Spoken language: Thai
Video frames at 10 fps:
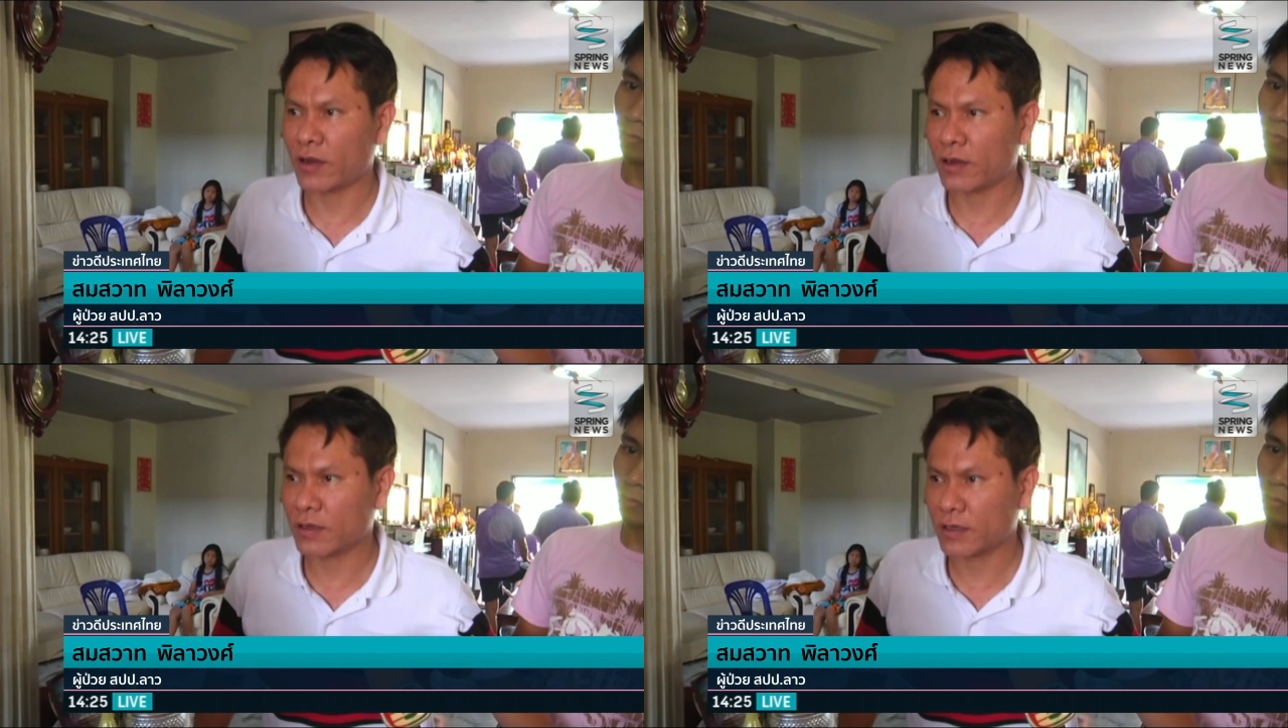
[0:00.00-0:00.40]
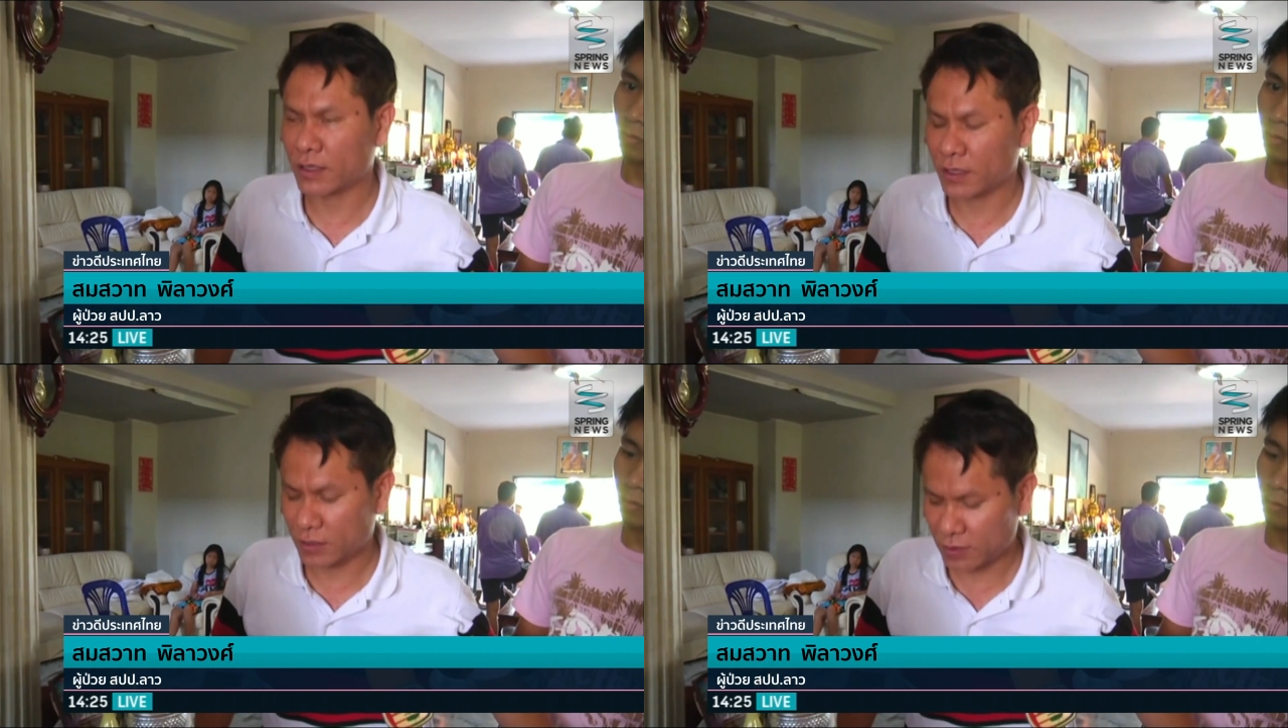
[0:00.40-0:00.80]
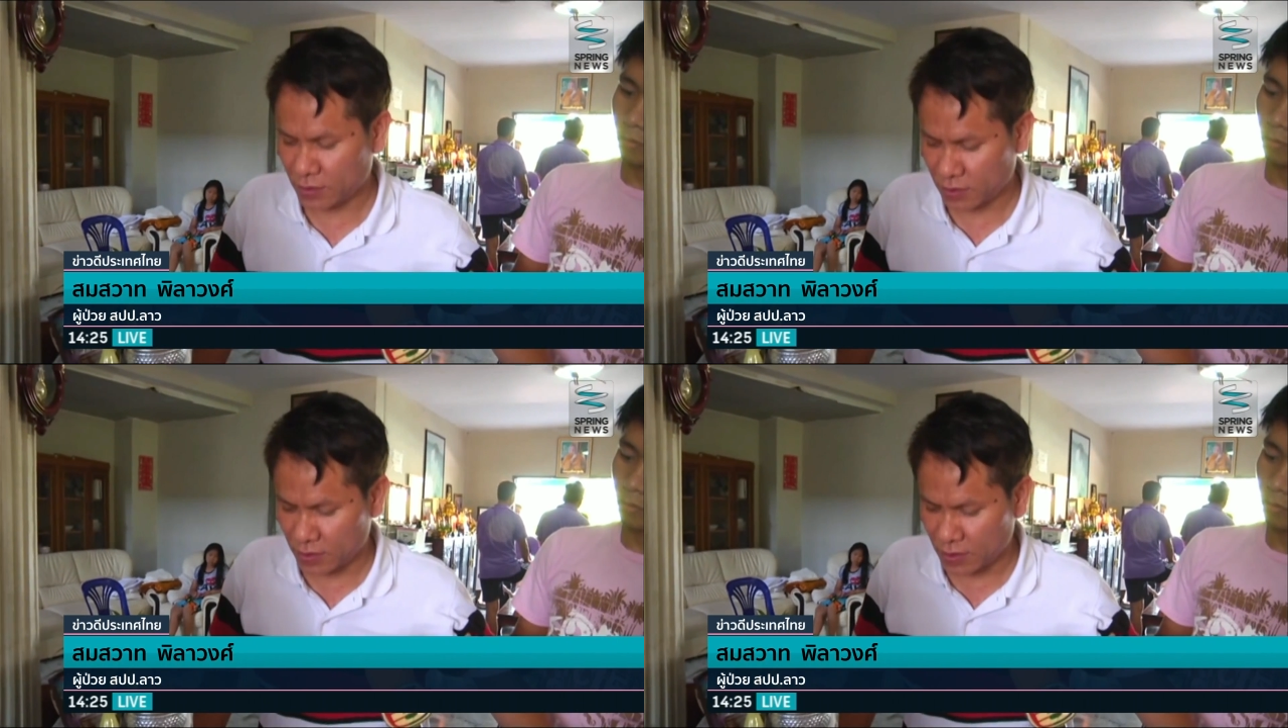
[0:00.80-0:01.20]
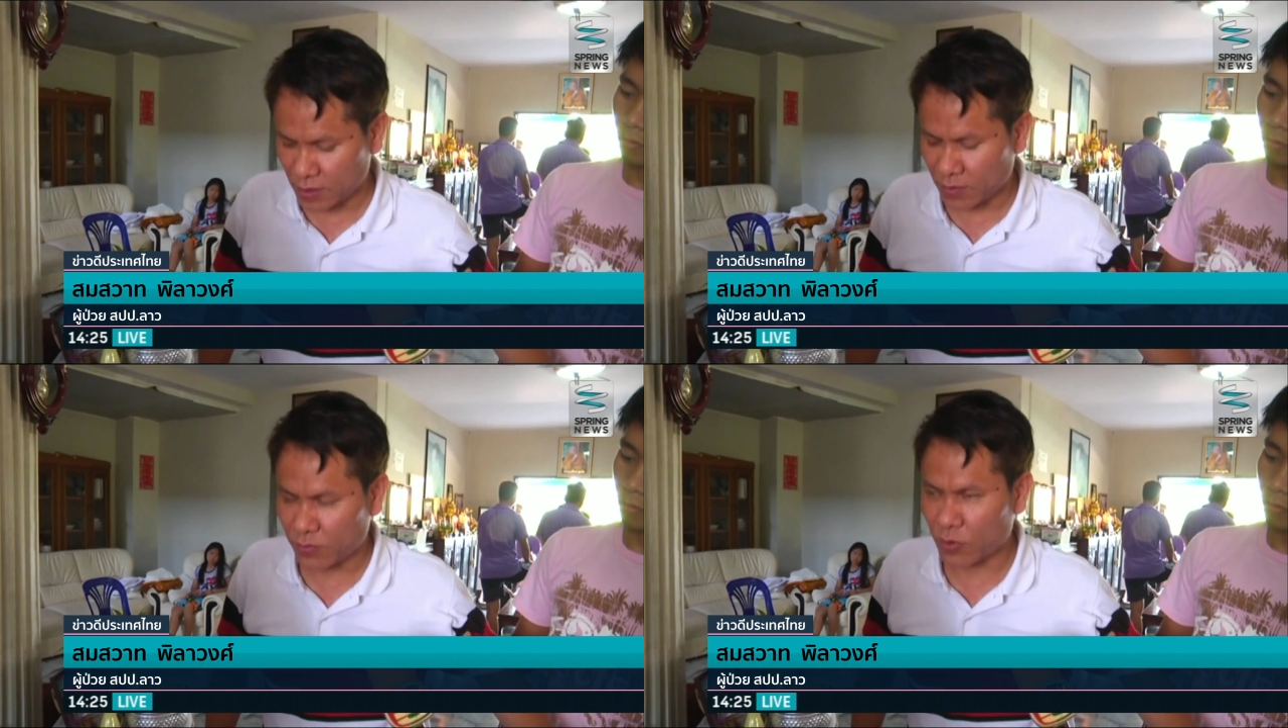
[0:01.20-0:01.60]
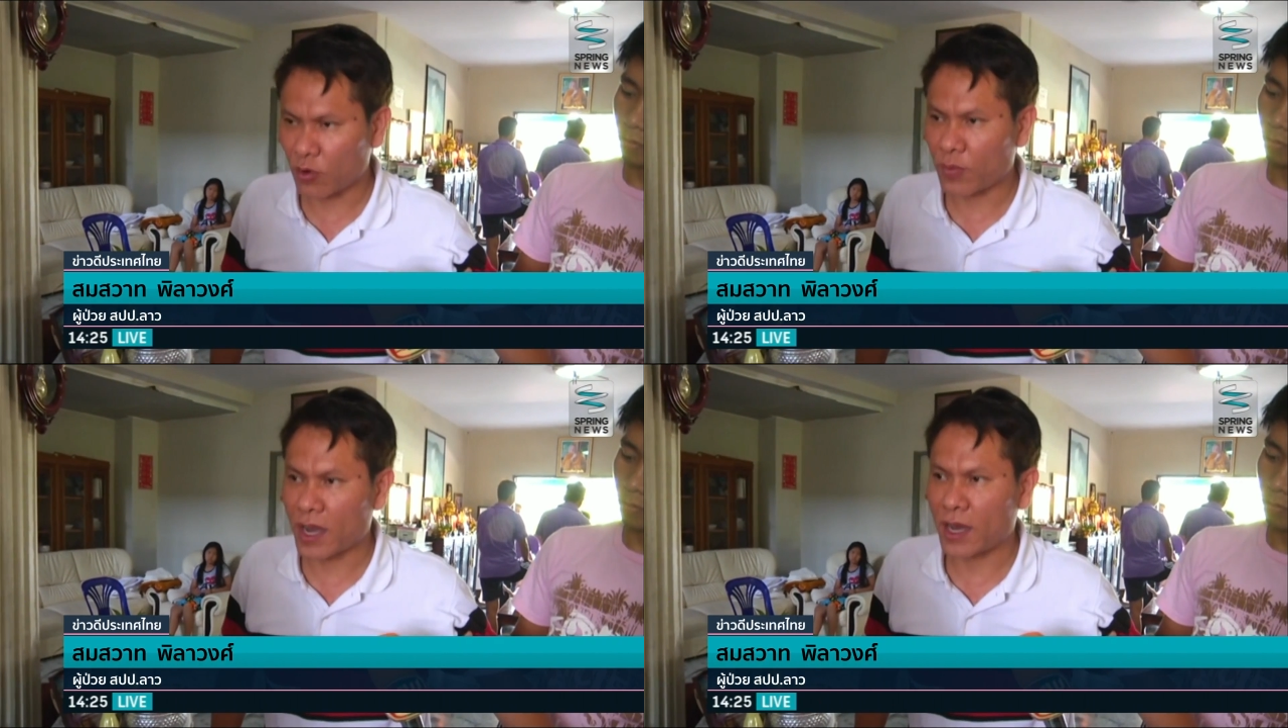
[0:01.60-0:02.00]
เนาะพ
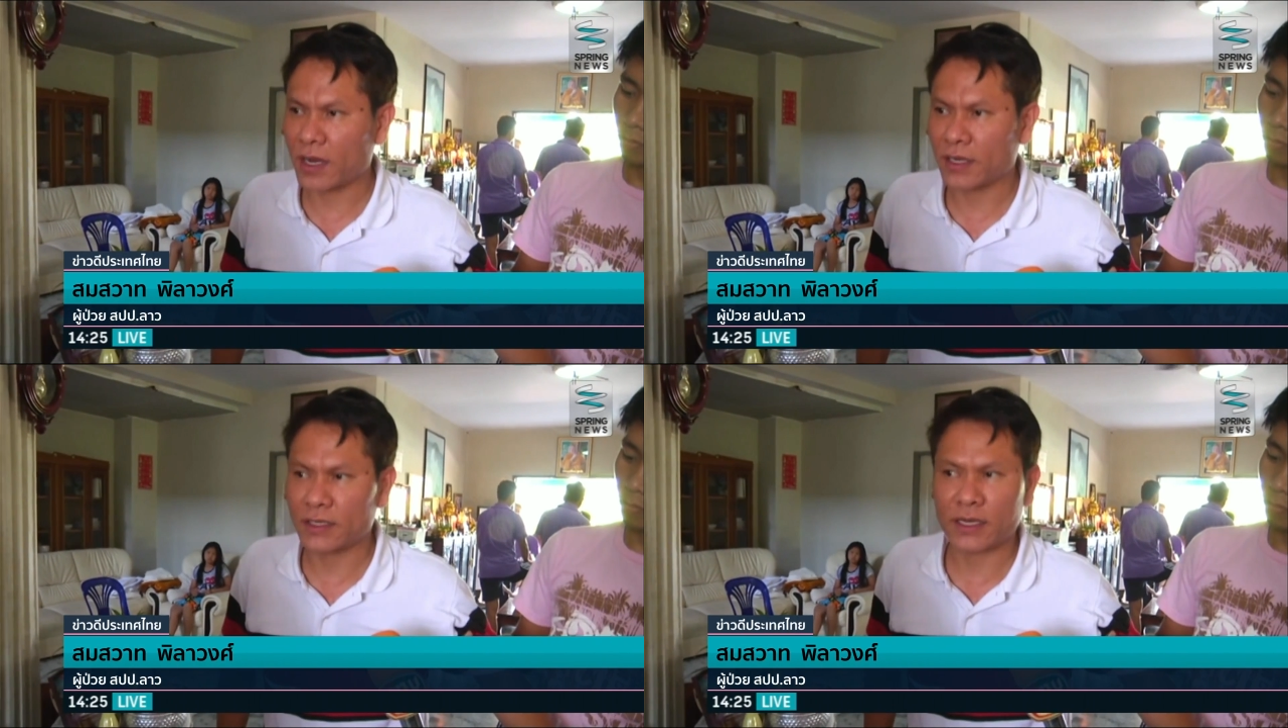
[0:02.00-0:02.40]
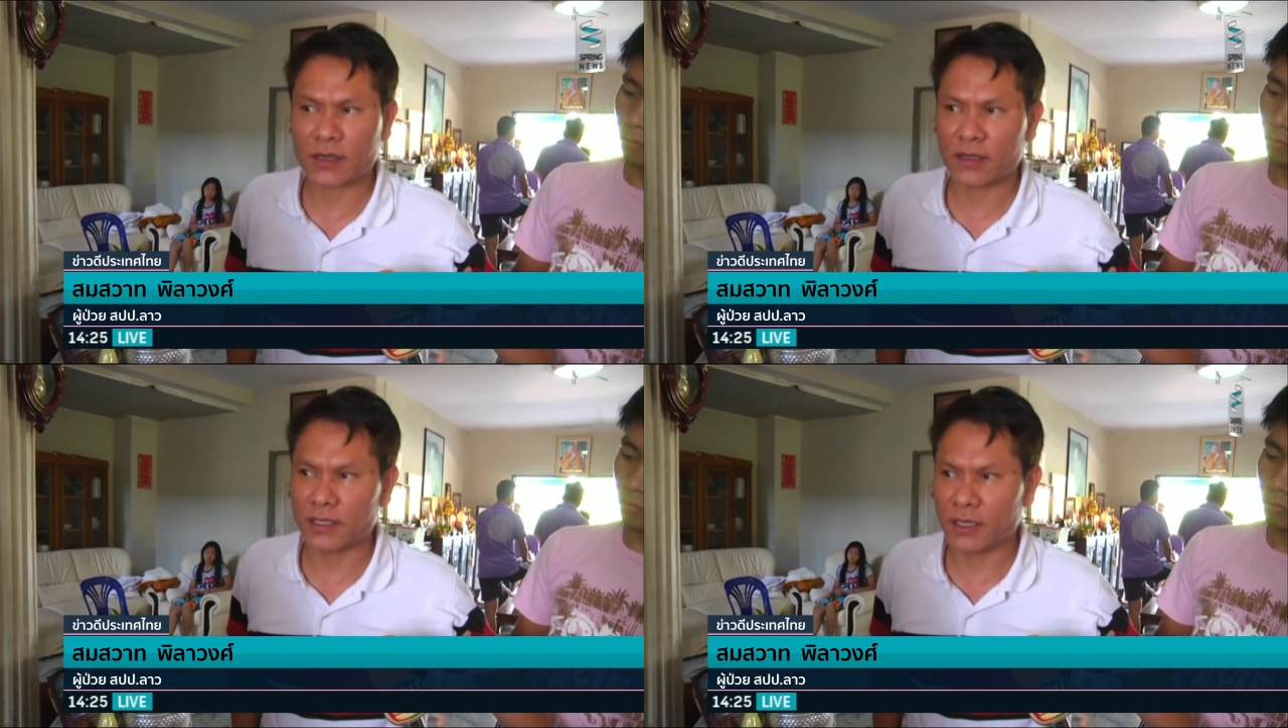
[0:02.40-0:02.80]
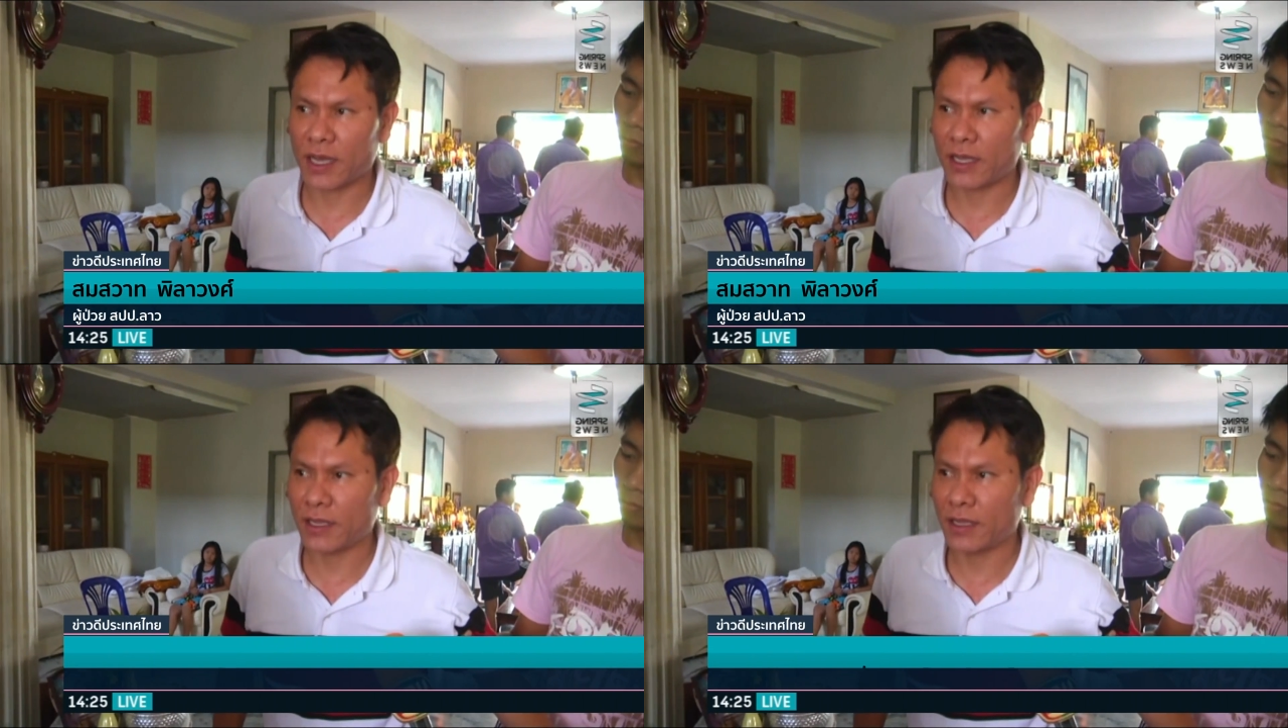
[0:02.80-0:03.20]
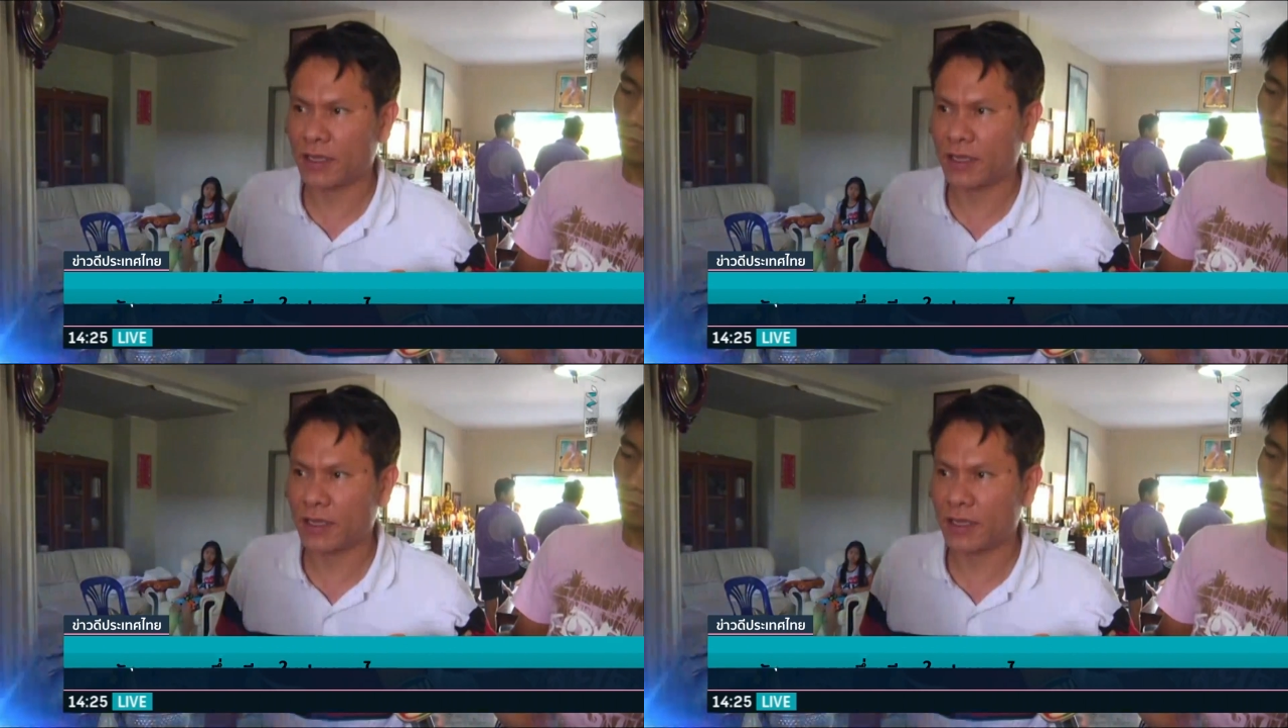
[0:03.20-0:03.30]
อมานี้แล้วก็เดินได้